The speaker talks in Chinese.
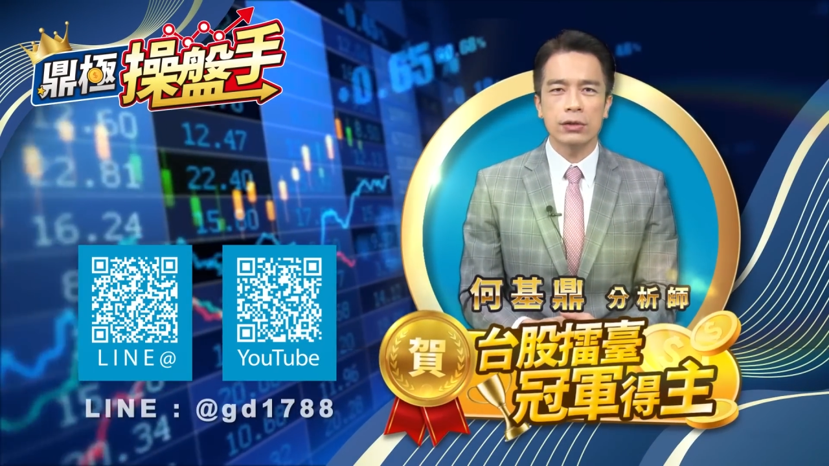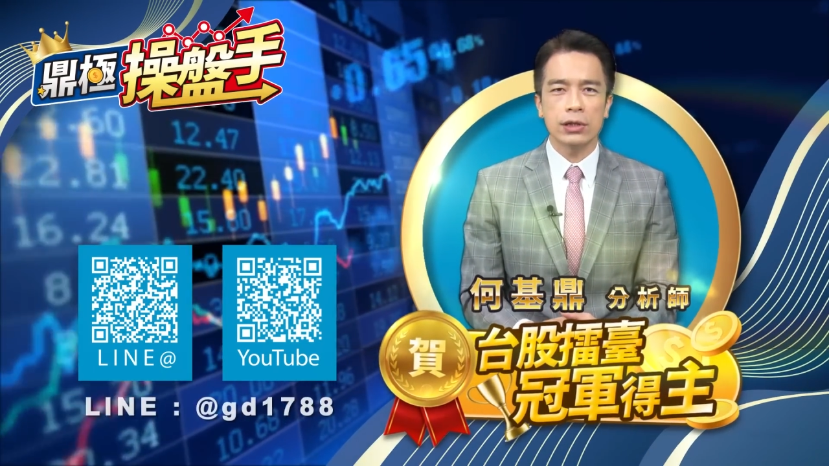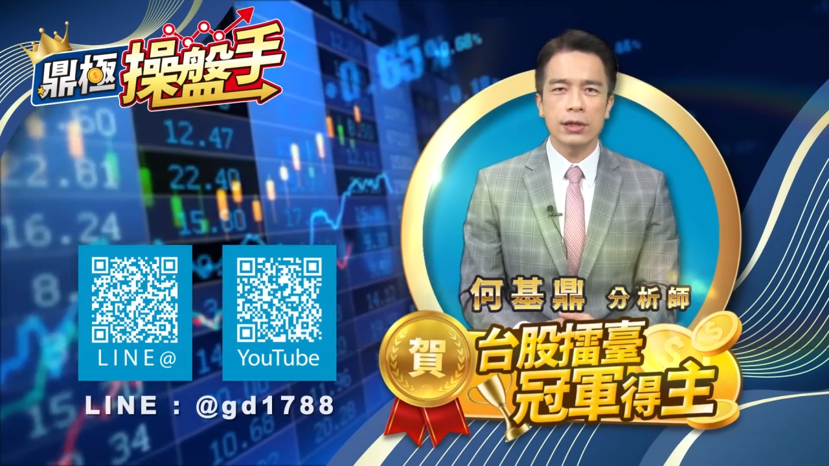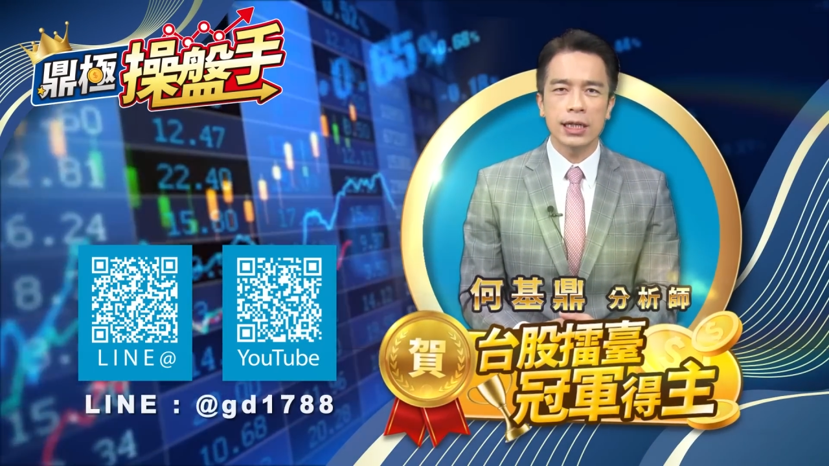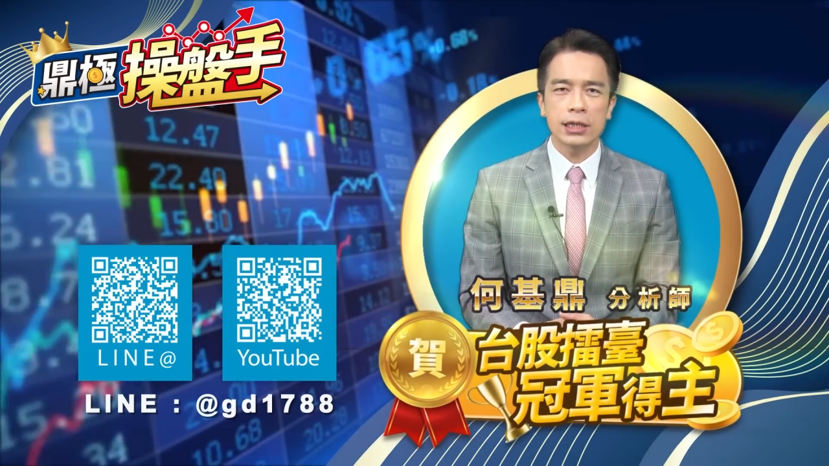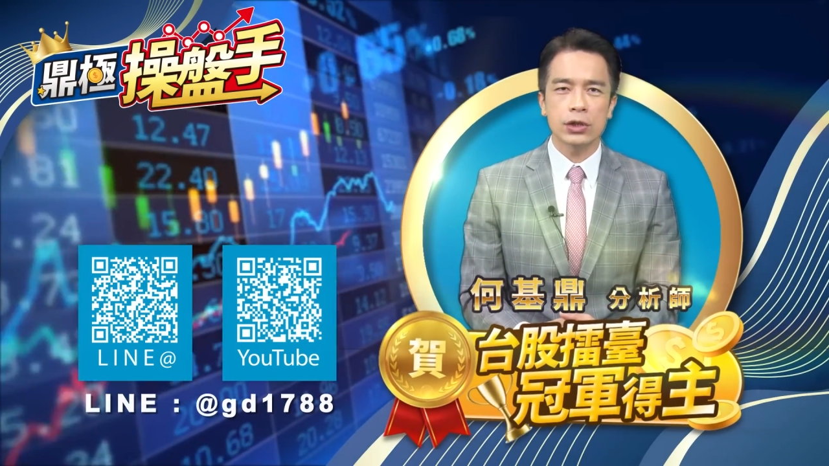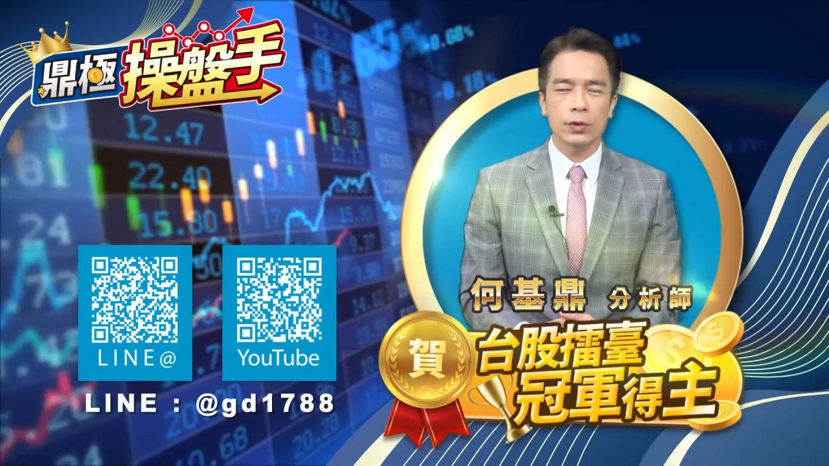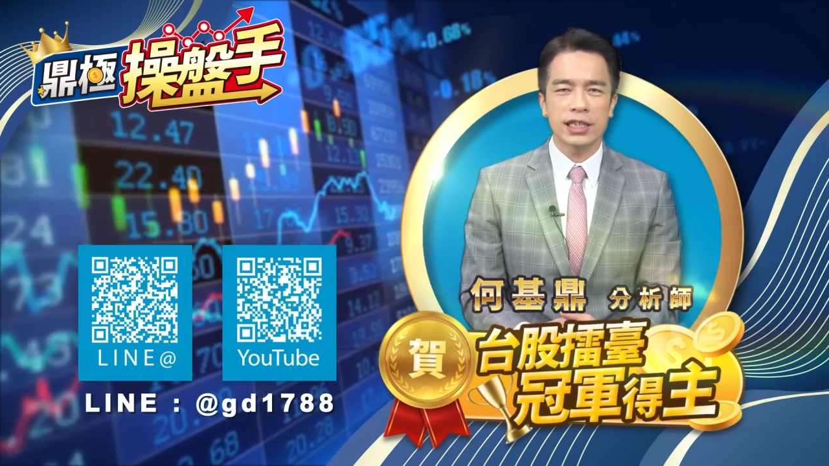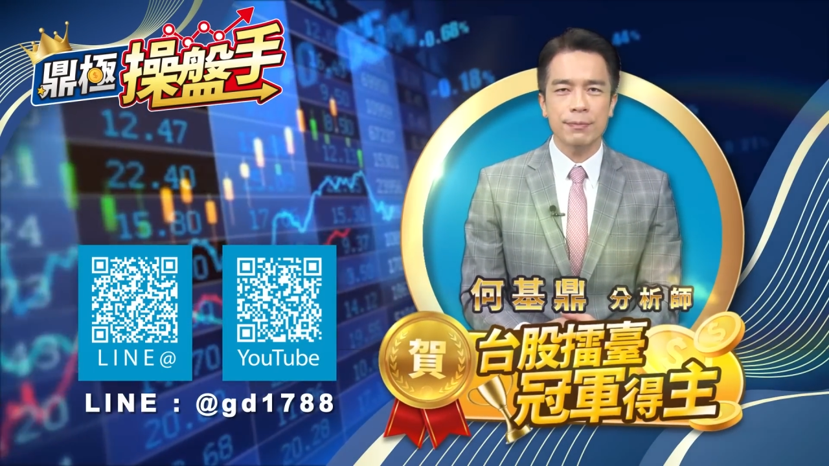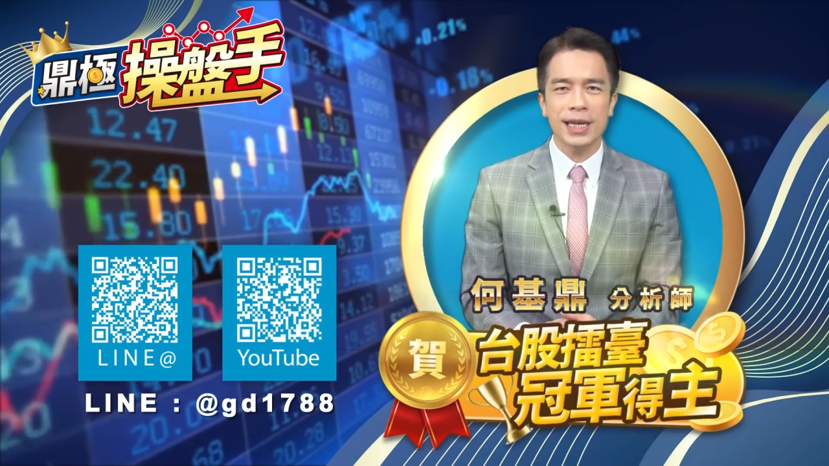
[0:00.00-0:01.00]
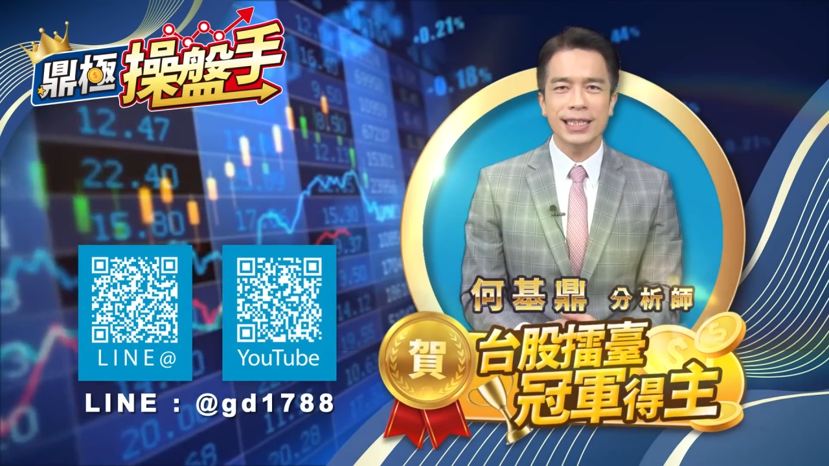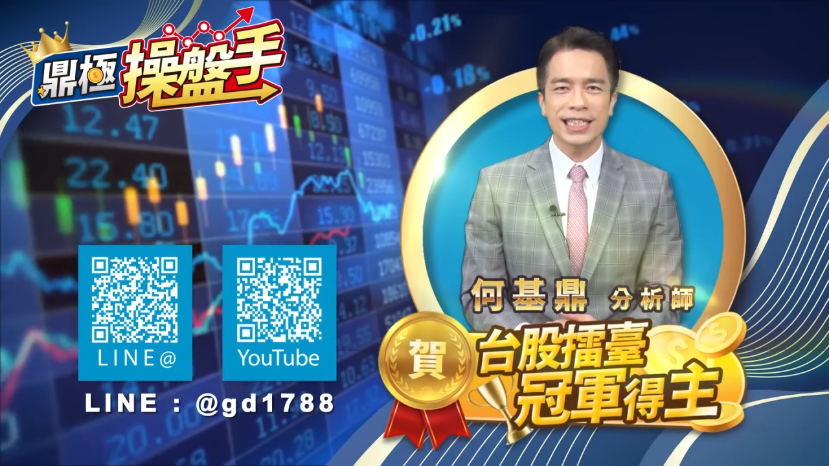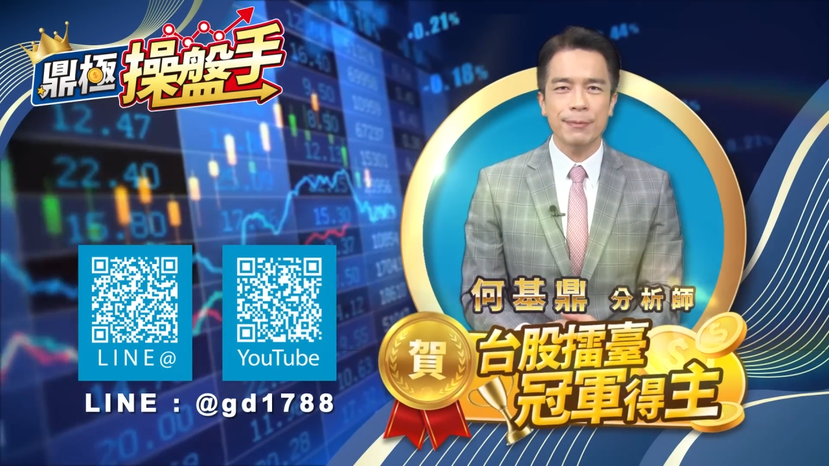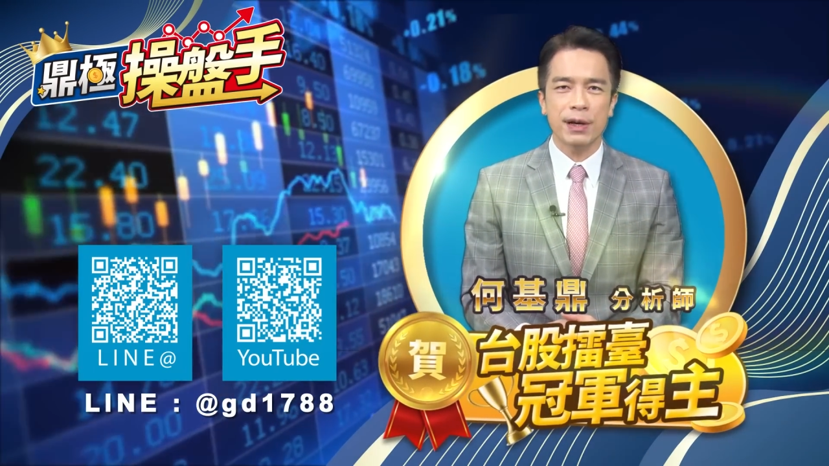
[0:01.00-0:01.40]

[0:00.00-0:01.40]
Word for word: 用融合总经面、